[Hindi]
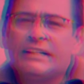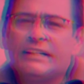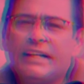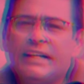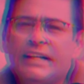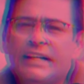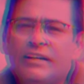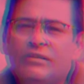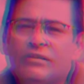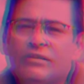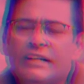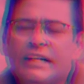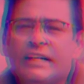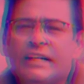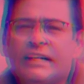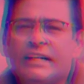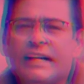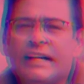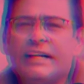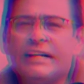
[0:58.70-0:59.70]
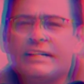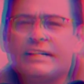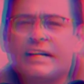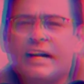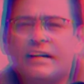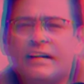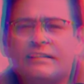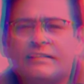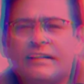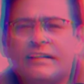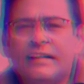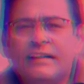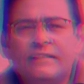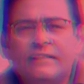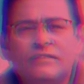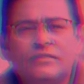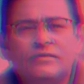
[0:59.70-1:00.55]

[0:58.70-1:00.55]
अंदर ही उनके क्रेडिट कार्ड से